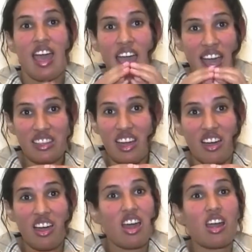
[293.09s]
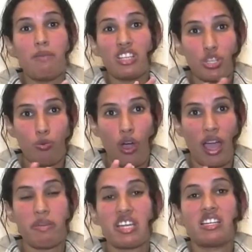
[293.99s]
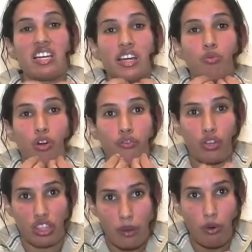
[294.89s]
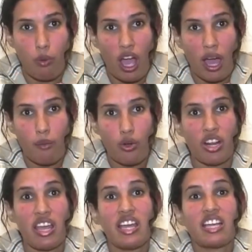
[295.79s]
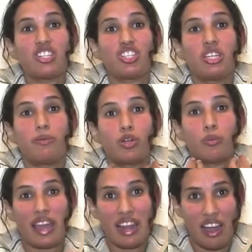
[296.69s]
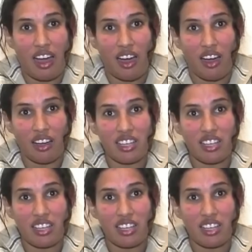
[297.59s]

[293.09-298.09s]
هذا راه ماشي محامي كنا كنوقفوا قدام المحامون كتجينا منهم الخلعه